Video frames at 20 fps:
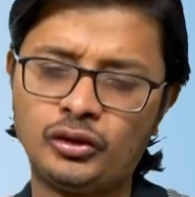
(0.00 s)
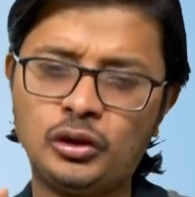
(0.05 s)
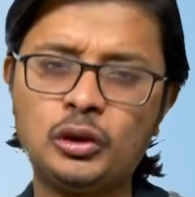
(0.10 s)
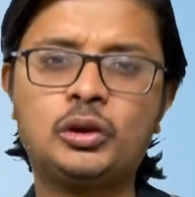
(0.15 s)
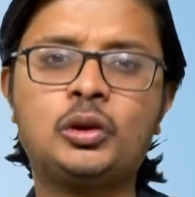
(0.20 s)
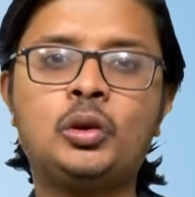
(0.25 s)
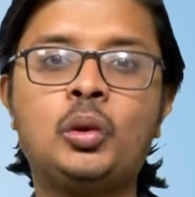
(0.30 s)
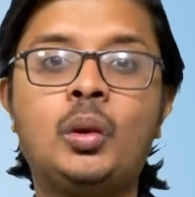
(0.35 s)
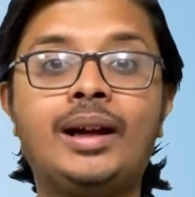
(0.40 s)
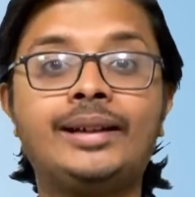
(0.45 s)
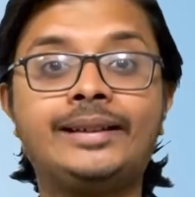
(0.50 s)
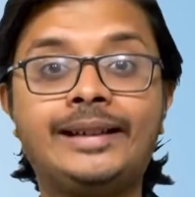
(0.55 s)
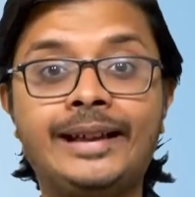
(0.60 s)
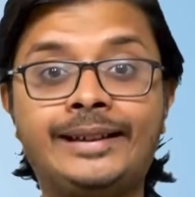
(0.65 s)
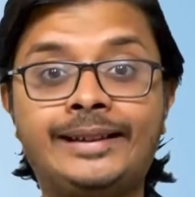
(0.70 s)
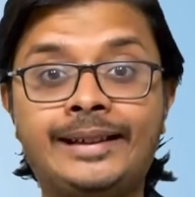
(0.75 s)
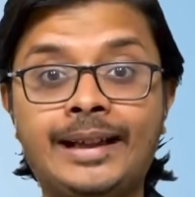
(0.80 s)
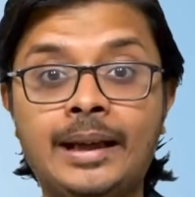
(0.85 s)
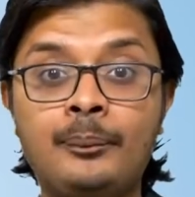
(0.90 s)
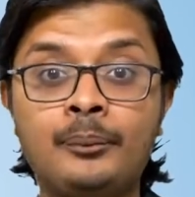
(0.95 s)
दुख हुआ
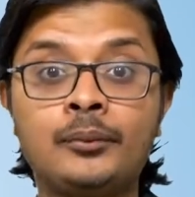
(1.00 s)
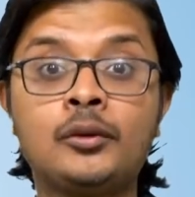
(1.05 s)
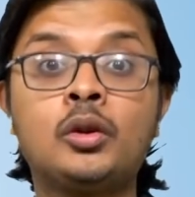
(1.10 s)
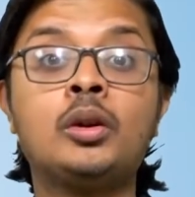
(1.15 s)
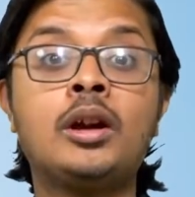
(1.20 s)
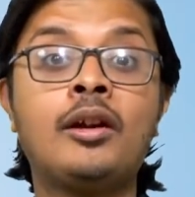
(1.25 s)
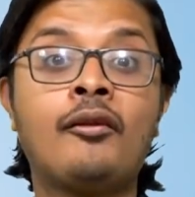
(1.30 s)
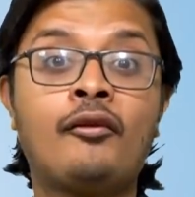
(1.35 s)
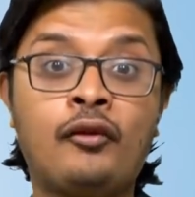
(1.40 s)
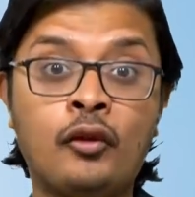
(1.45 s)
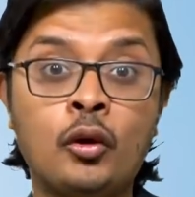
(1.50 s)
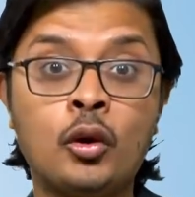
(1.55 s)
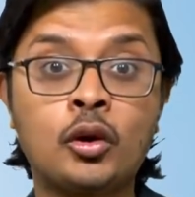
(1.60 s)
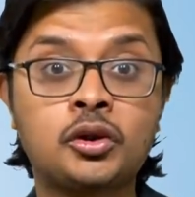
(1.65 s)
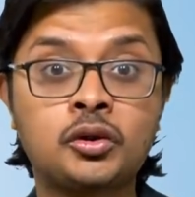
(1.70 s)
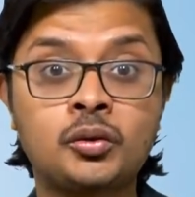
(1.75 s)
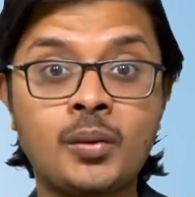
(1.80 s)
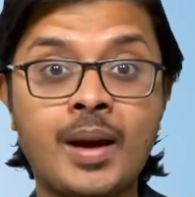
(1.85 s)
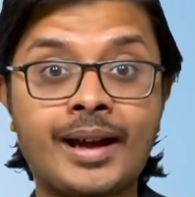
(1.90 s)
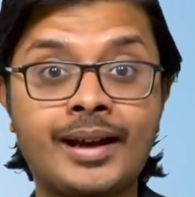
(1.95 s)
देख के क्योंकि
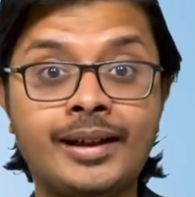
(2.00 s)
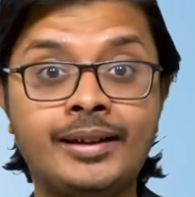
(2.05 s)
फोक्स